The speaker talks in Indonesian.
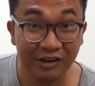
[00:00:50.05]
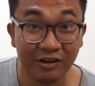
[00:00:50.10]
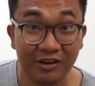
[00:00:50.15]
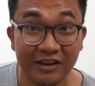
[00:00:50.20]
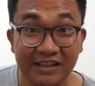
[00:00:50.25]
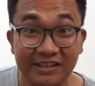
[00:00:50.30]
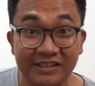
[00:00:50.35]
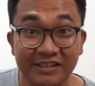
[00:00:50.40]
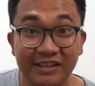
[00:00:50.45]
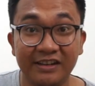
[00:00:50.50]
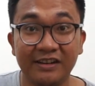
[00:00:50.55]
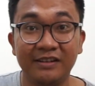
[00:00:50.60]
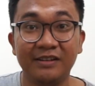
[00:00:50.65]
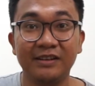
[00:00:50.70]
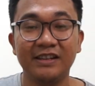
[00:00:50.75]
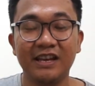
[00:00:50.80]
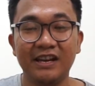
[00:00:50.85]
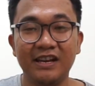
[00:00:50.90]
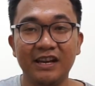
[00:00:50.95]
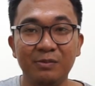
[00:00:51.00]
Hero Edition.
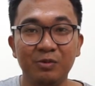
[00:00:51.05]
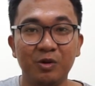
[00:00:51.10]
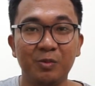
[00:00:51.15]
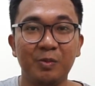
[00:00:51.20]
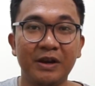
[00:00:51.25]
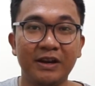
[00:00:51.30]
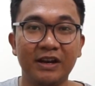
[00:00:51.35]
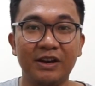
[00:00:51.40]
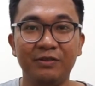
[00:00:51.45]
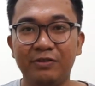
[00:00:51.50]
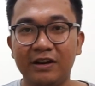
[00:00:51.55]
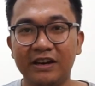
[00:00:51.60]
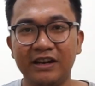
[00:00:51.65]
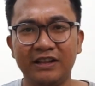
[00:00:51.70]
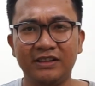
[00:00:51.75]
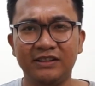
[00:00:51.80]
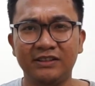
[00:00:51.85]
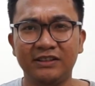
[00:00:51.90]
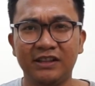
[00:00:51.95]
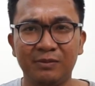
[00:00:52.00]
Jadi ini merupakan
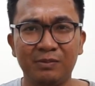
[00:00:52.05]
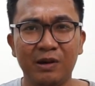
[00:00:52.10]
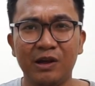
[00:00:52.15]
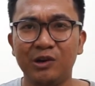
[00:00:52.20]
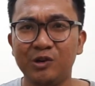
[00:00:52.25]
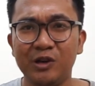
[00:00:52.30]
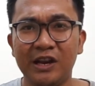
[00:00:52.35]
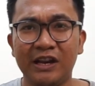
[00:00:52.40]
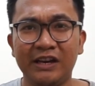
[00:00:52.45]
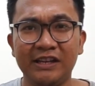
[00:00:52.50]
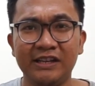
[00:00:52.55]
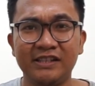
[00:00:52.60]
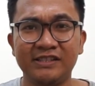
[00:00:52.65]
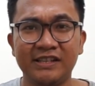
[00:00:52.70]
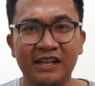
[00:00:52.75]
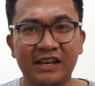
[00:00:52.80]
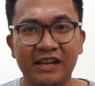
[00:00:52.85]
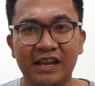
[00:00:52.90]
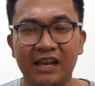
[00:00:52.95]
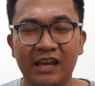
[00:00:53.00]
varian terbaru dari
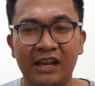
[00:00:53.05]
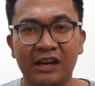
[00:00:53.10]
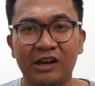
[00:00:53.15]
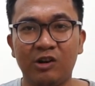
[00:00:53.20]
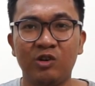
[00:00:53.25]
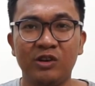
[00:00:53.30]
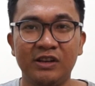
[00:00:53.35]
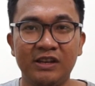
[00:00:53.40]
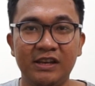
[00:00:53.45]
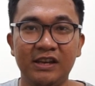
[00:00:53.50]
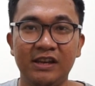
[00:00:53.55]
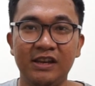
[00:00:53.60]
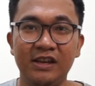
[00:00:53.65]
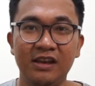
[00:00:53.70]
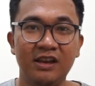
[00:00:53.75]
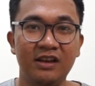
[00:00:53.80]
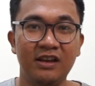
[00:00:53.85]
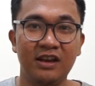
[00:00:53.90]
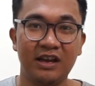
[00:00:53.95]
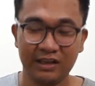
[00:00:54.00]
seri ROG
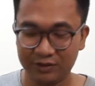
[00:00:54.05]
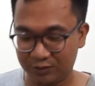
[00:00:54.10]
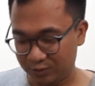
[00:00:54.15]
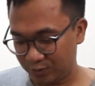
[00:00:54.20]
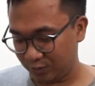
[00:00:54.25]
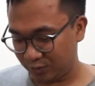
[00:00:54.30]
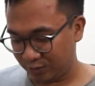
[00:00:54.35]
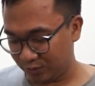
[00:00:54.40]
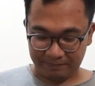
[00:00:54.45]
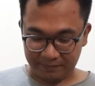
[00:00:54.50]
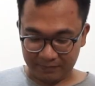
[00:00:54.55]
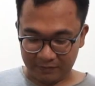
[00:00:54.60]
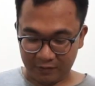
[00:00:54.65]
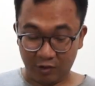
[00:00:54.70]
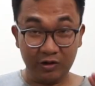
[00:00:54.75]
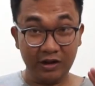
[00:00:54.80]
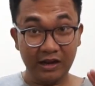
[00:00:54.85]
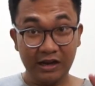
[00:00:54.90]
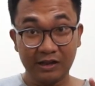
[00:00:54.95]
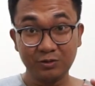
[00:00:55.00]
Asus.
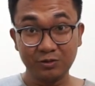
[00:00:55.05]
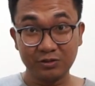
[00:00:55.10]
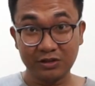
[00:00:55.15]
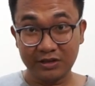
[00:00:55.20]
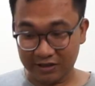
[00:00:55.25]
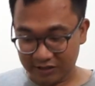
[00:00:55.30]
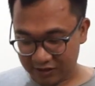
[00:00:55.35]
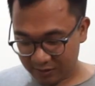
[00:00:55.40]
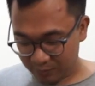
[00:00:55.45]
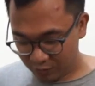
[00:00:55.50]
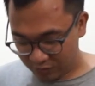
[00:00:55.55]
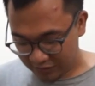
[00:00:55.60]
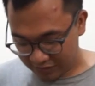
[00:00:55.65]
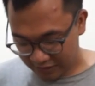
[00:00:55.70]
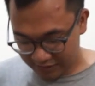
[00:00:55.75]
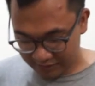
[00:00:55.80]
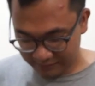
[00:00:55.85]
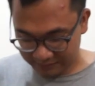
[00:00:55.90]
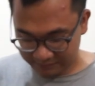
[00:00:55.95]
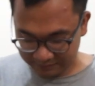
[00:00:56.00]
Oke, langsung saja kita
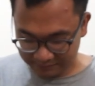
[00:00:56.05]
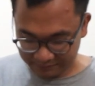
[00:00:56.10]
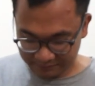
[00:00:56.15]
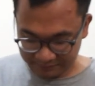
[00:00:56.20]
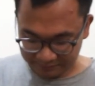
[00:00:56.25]
buka.